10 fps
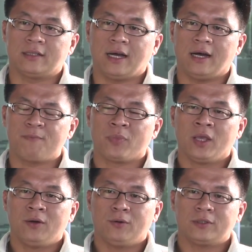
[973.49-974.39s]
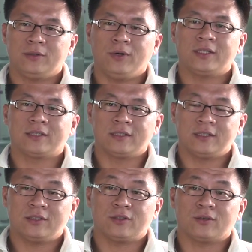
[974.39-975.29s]
那我我也曾
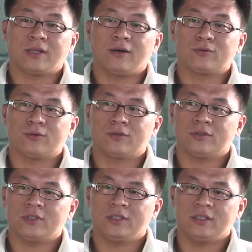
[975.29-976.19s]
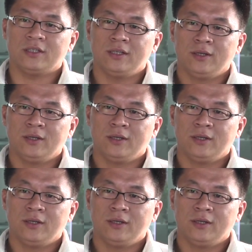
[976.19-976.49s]
经收到说，就是